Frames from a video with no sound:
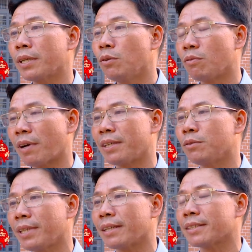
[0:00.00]
cái nguồn vay
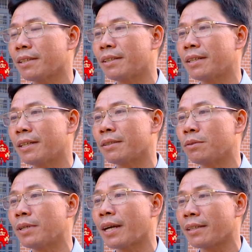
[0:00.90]
của nhà xã
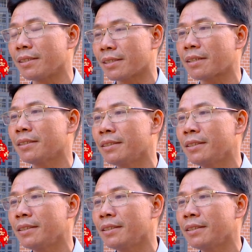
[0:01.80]
của ngân hàng chính sách,